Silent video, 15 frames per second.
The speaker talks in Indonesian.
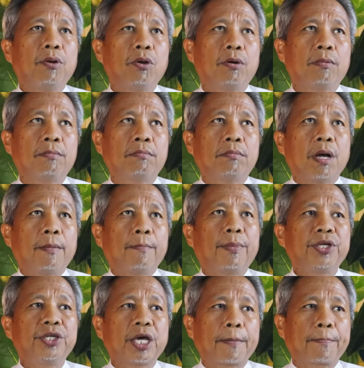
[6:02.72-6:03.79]
belum
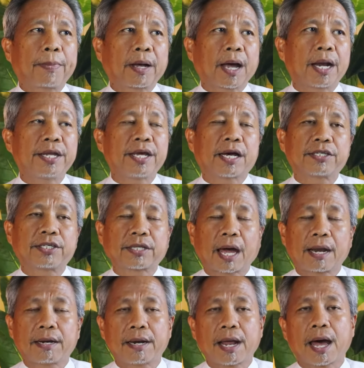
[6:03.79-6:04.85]
menyiapkan yang
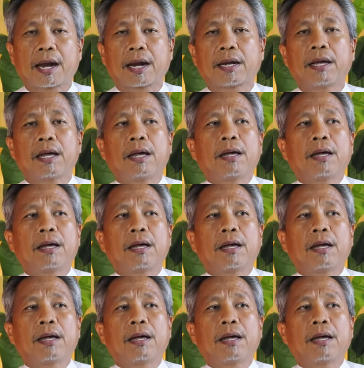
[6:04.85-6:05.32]
standar.